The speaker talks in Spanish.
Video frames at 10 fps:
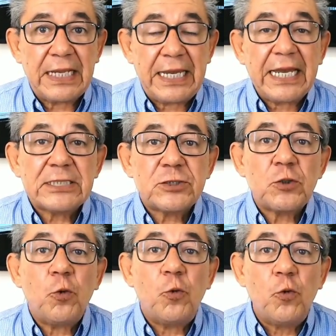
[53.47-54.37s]
es
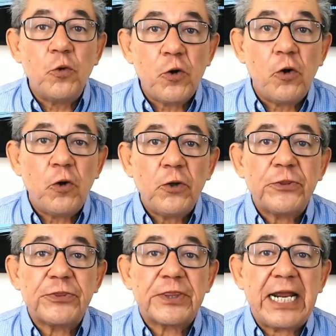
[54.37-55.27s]
uno
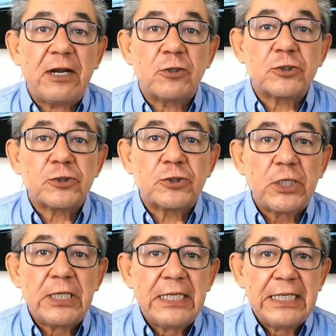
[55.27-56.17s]
de los
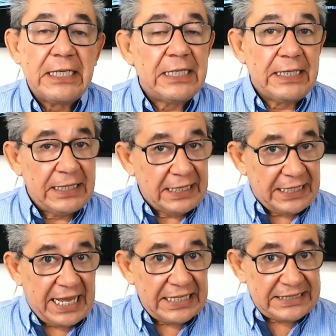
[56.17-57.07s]

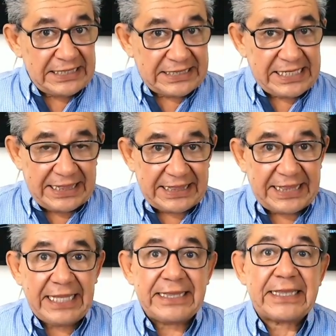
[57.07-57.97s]
casi
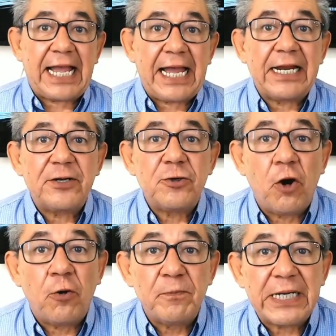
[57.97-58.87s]
70
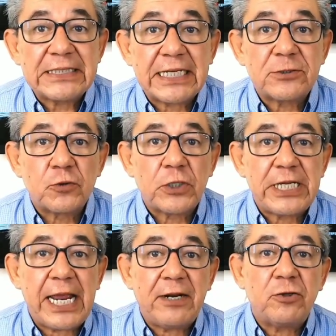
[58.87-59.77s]
nombres que
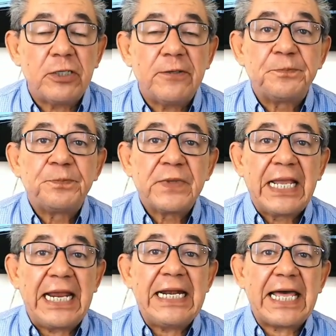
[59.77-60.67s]
surgieron
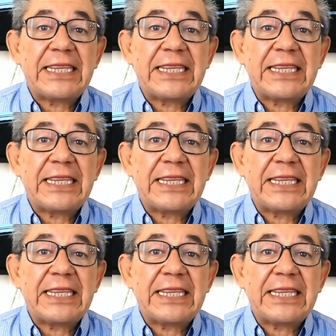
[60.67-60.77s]
en la